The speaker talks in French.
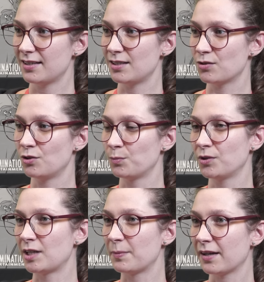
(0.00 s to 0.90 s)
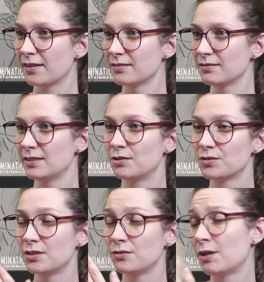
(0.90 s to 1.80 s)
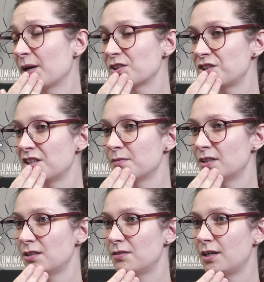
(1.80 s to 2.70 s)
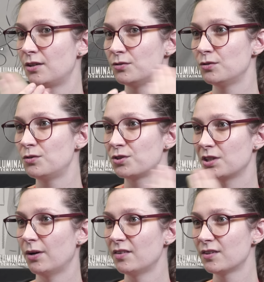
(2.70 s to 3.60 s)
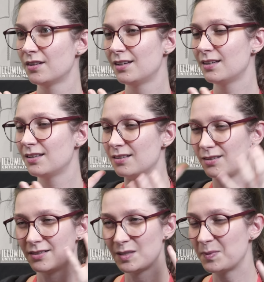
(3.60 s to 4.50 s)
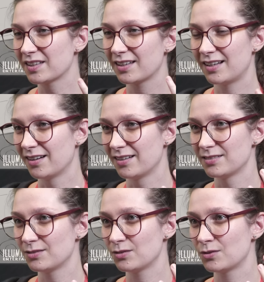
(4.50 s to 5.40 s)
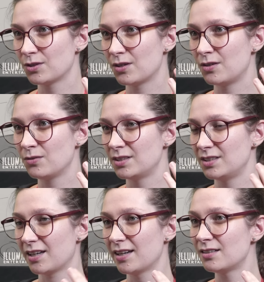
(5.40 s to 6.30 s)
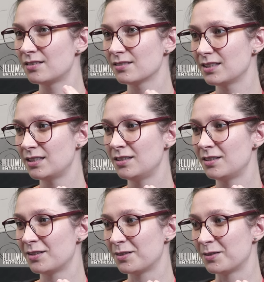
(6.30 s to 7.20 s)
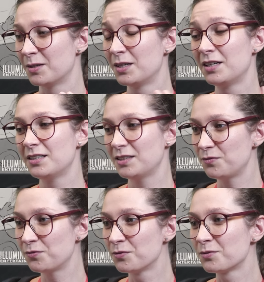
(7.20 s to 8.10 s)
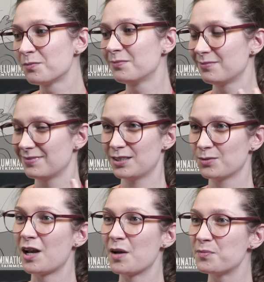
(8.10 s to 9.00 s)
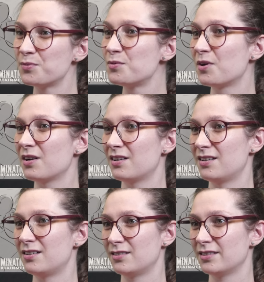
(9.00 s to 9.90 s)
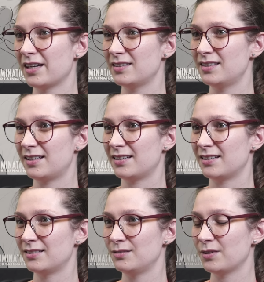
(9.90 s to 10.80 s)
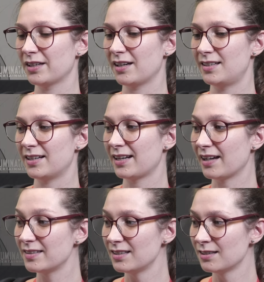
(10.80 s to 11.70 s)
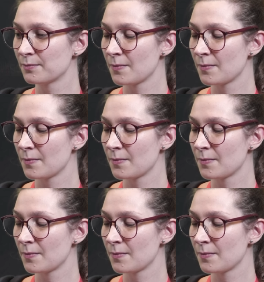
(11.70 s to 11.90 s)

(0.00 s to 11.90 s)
et que dans le plan d'après, il continue à marcher mais qui va de gauche à droite, c'est pas très clair. Mhm. Donc on a des règles qui, qui, font, qui sont là pour garder la, nous faire garder la clarté.